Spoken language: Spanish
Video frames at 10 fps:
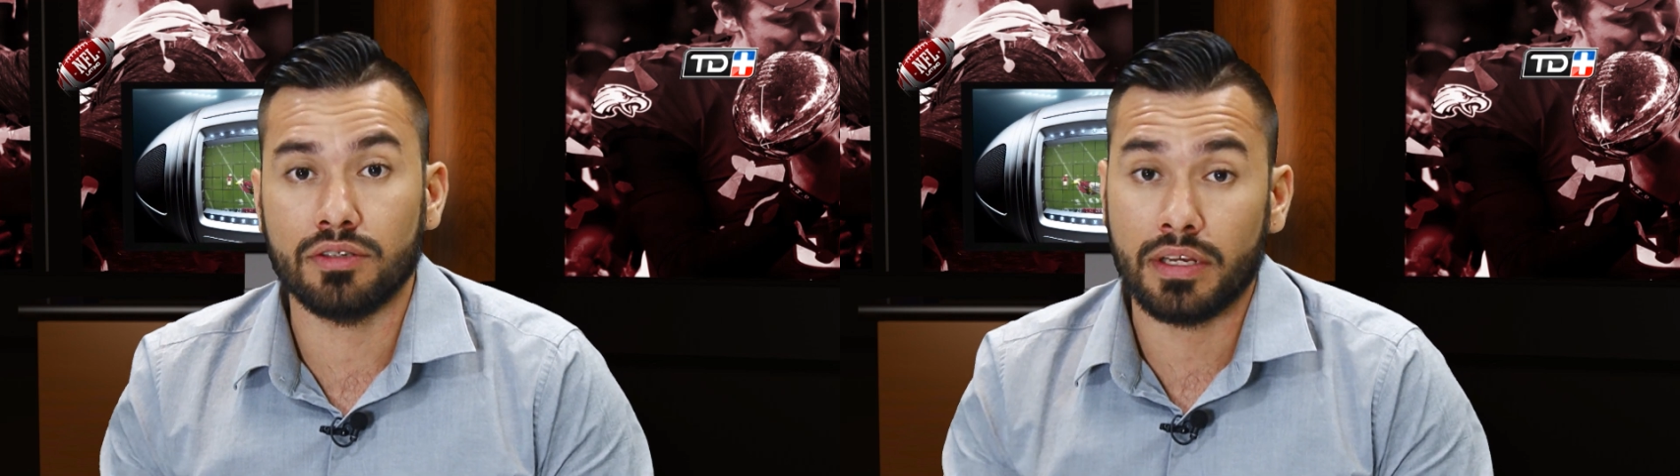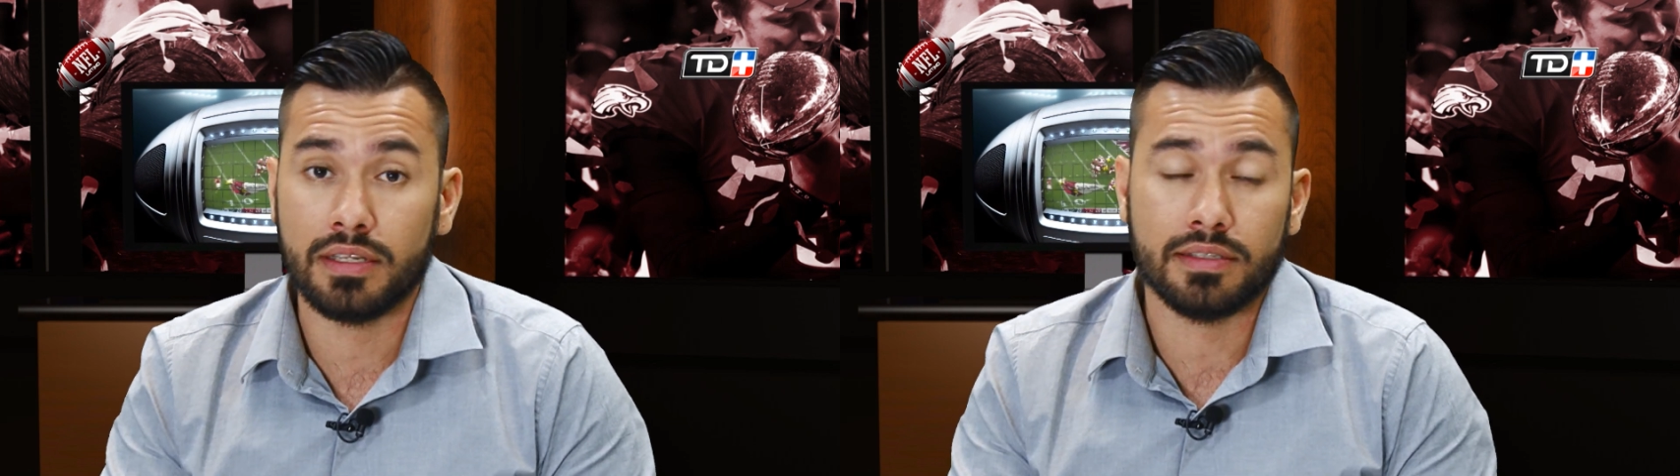
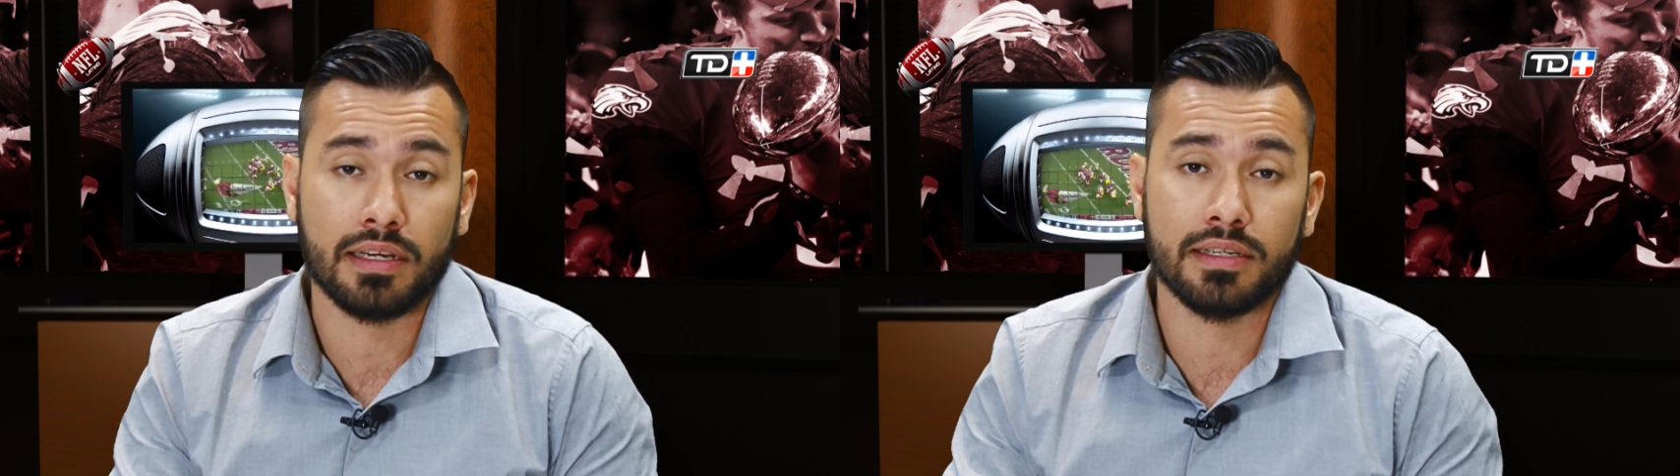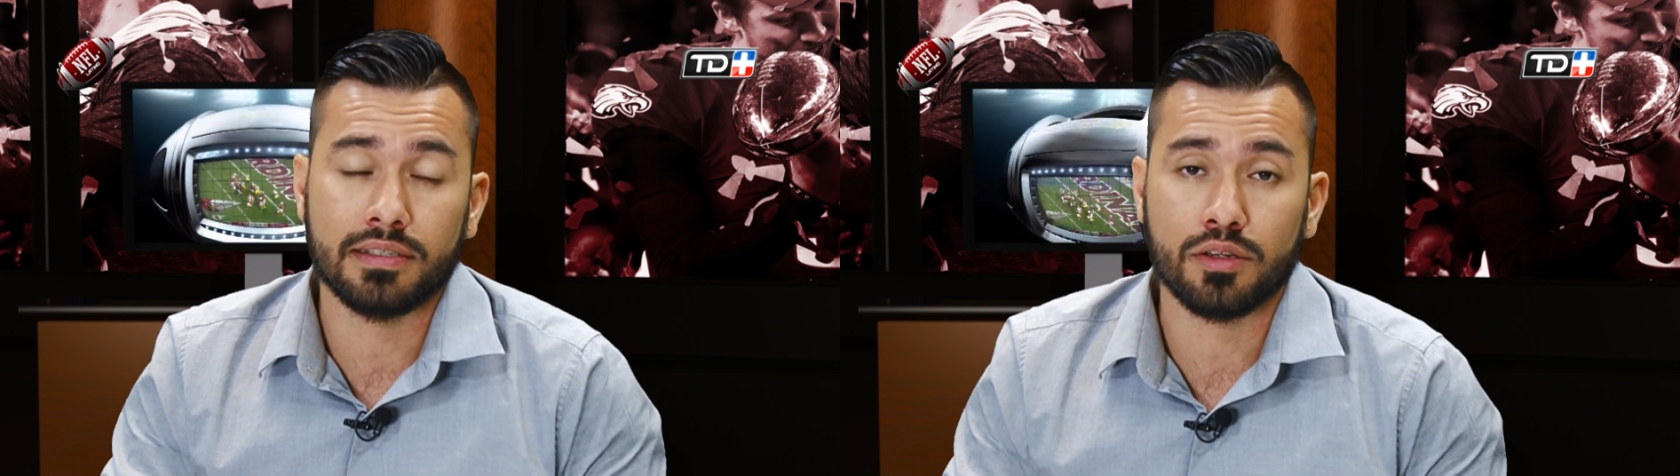Los Giants
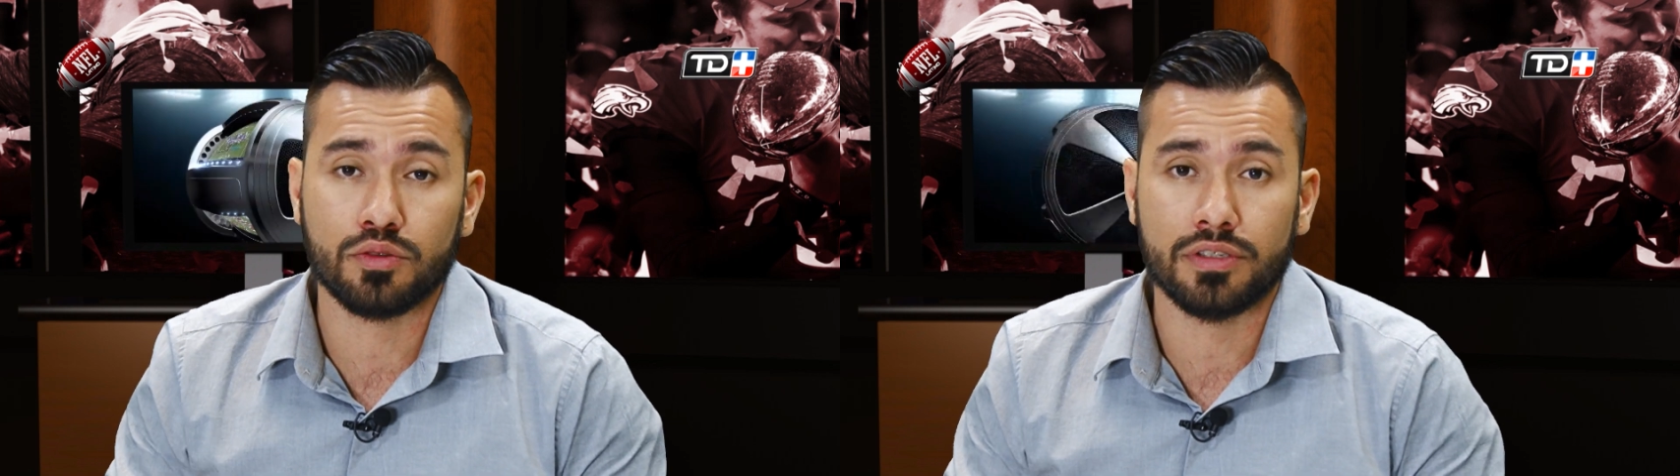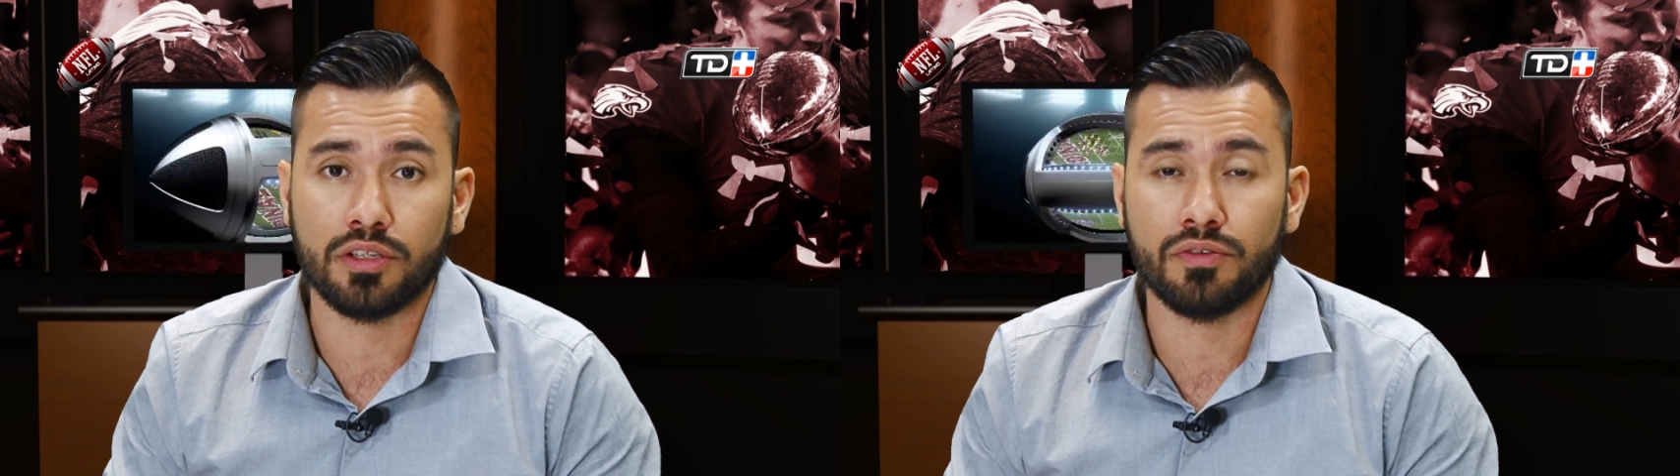han estado
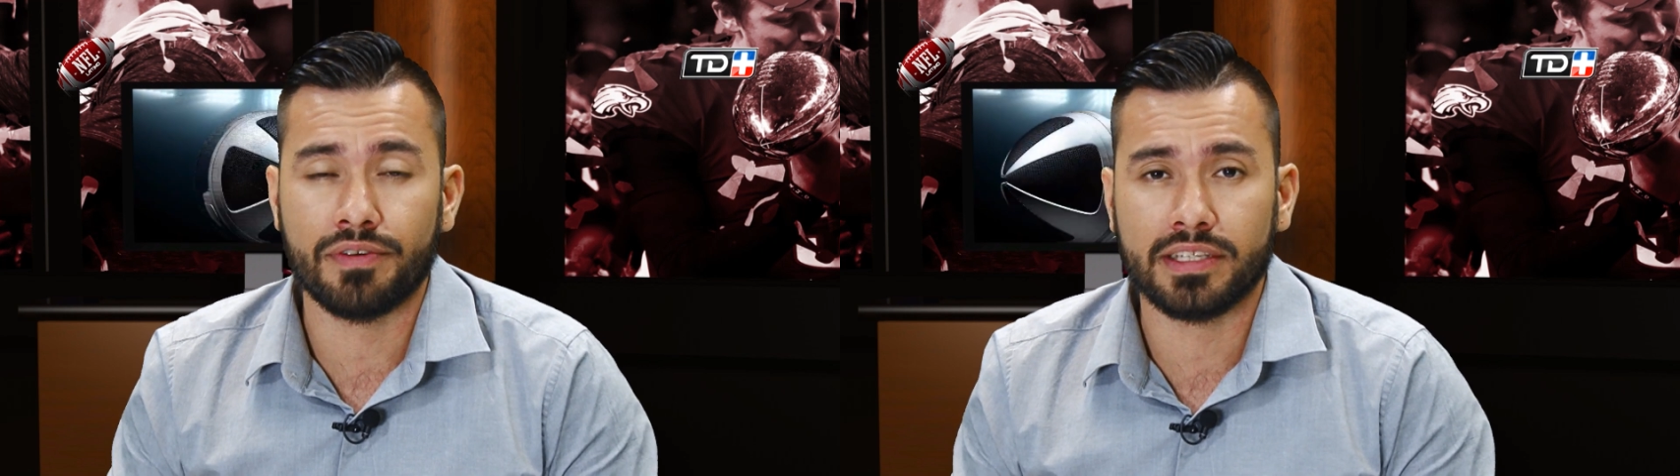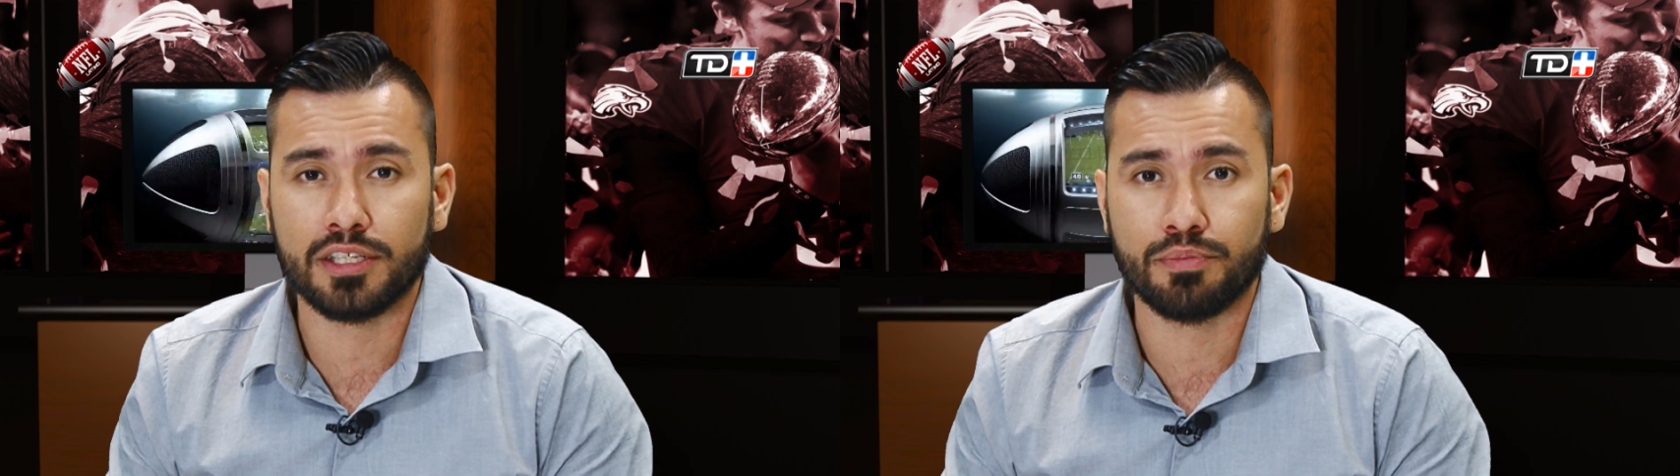escuchando
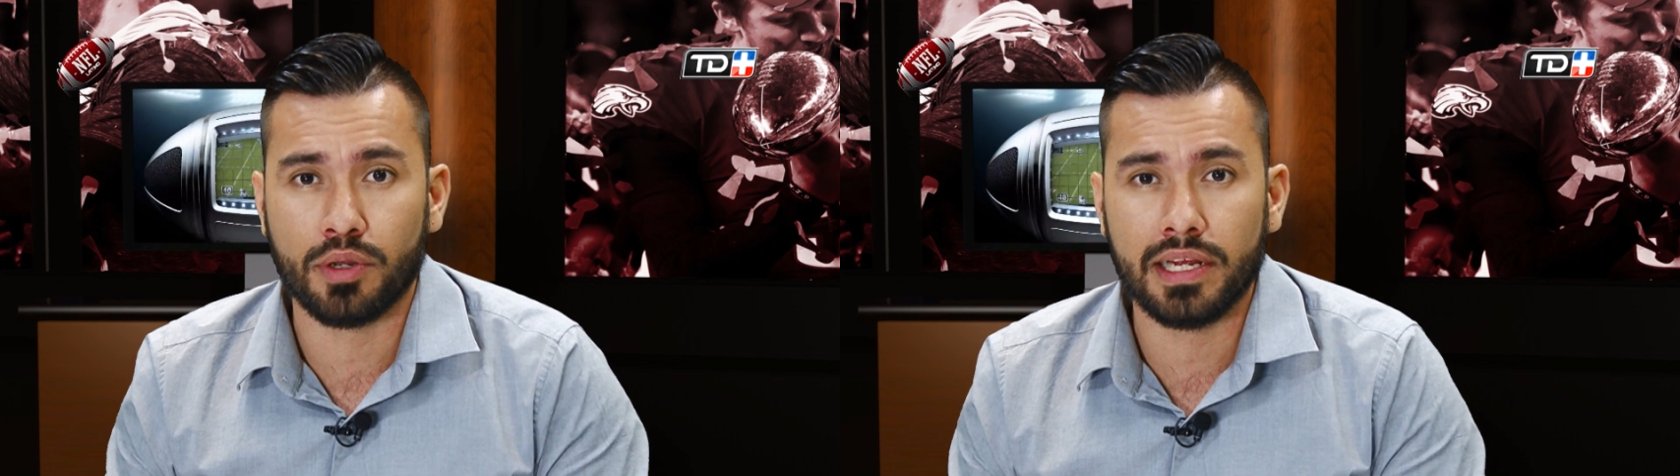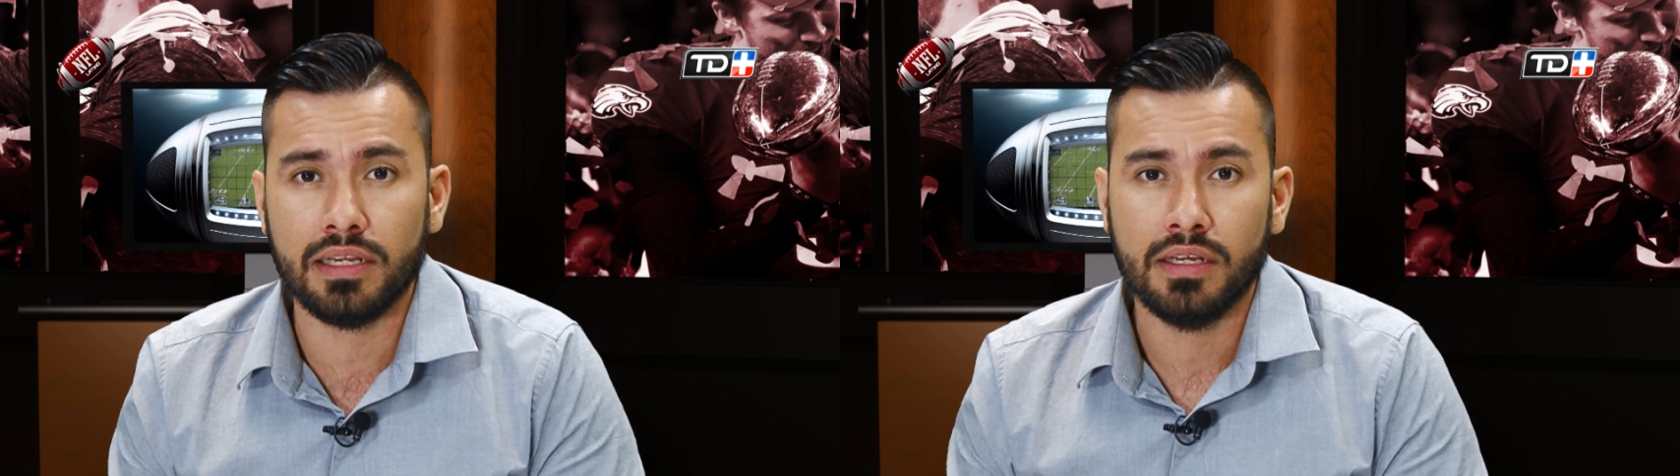ofertas
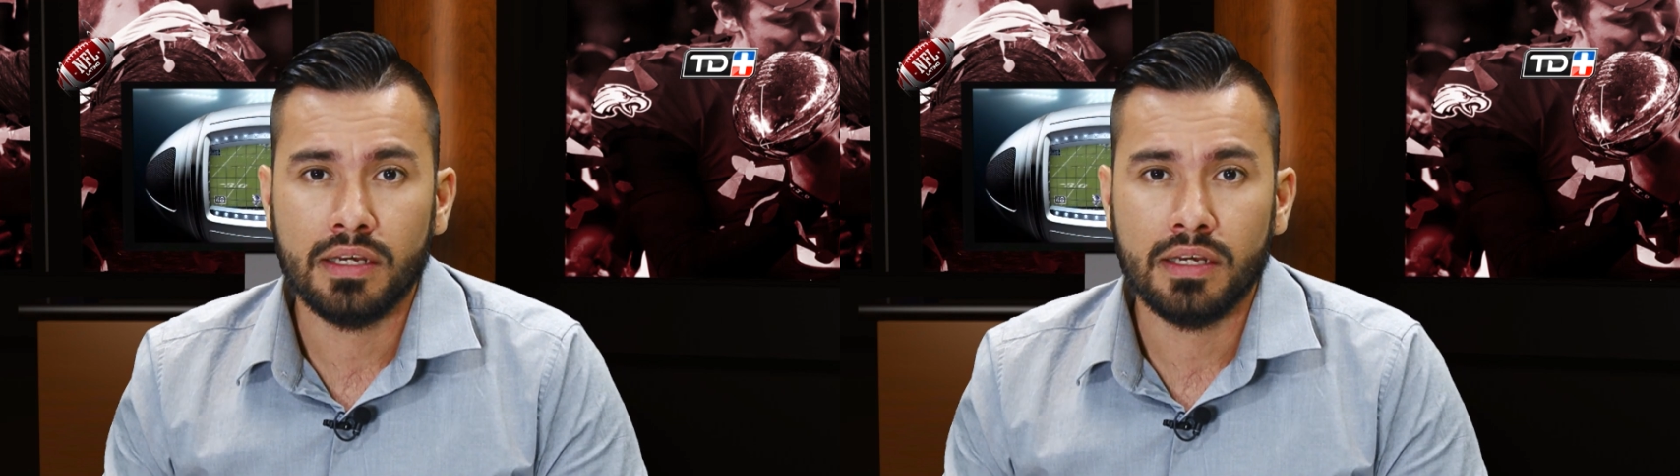por él.